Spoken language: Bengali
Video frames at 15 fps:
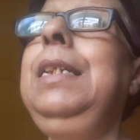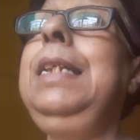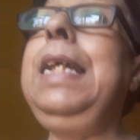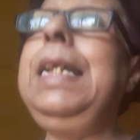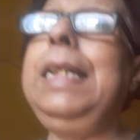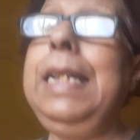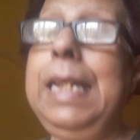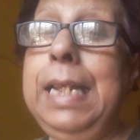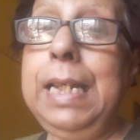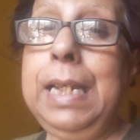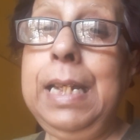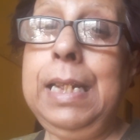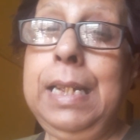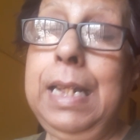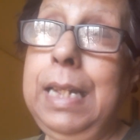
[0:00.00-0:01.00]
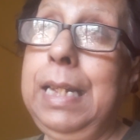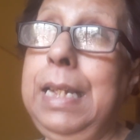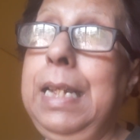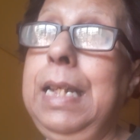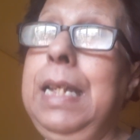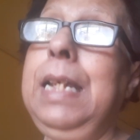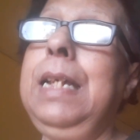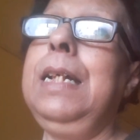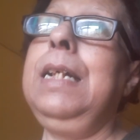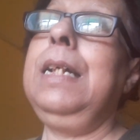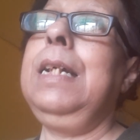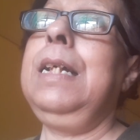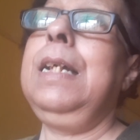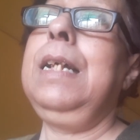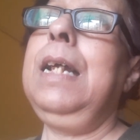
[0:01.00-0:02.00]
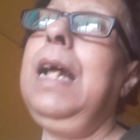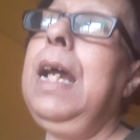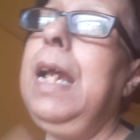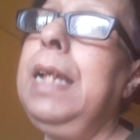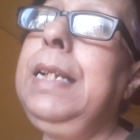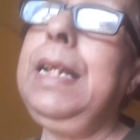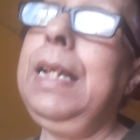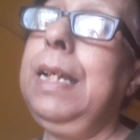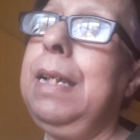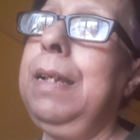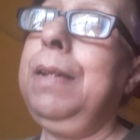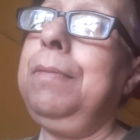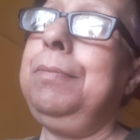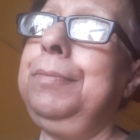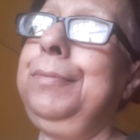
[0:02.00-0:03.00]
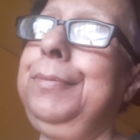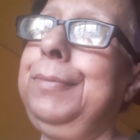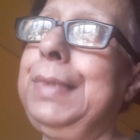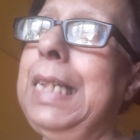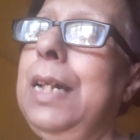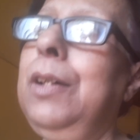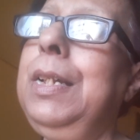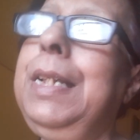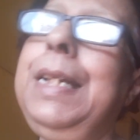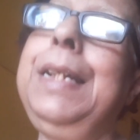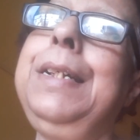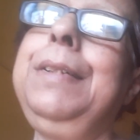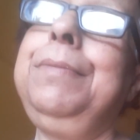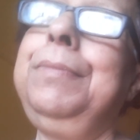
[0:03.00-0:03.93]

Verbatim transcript: দিদি দিদি এই যে ওই যে